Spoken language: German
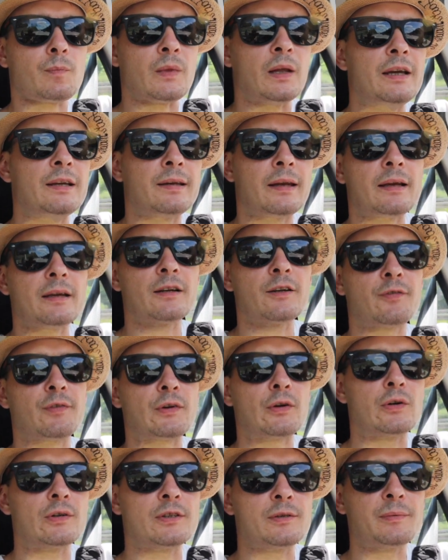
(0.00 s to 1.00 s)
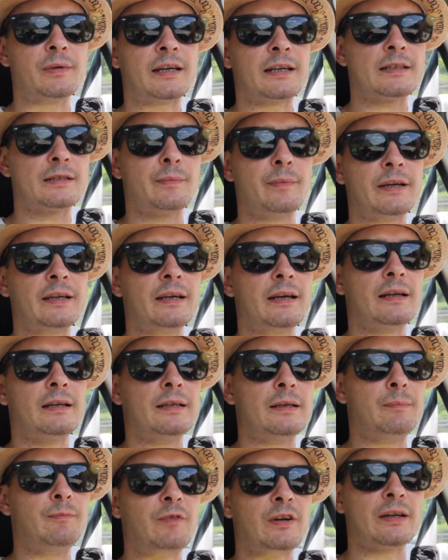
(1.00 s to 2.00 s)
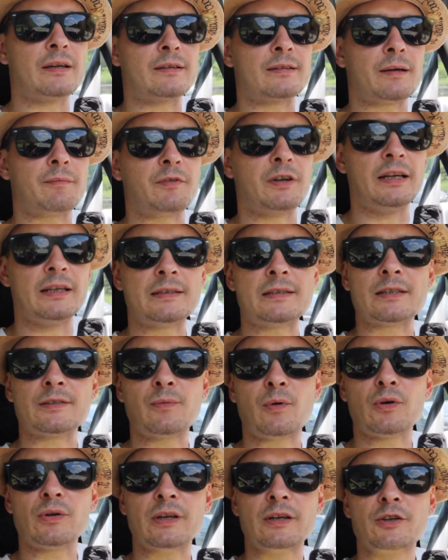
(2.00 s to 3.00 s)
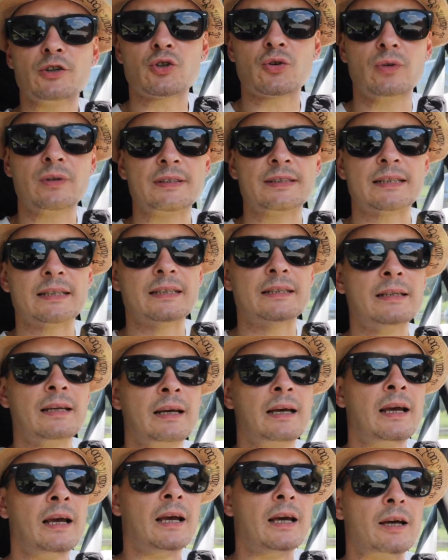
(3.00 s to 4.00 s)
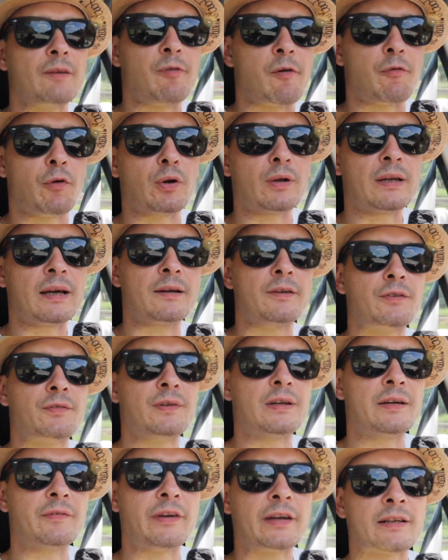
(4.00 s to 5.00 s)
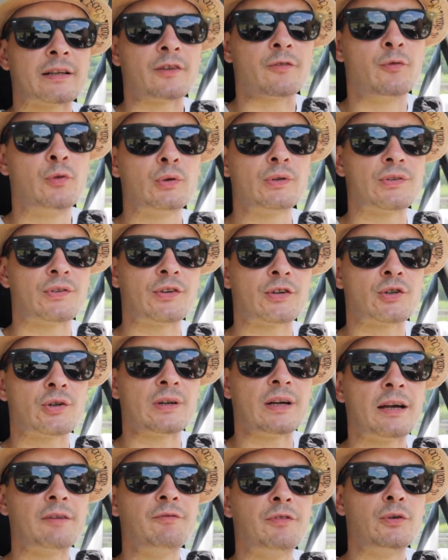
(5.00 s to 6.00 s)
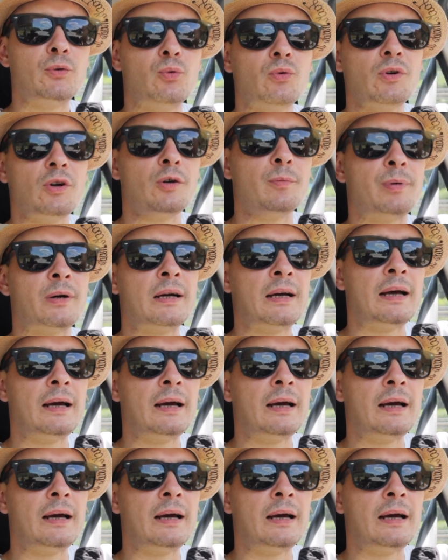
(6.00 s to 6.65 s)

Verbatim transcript: Ich denke, dass wir trotzdem eine ganze Menge erleben werden. Das haben wir letztes Wochenende schon gesehen. Äh, wir wollten gar nicht wieder weg. Das fühlte sich schon an wie Urlaub.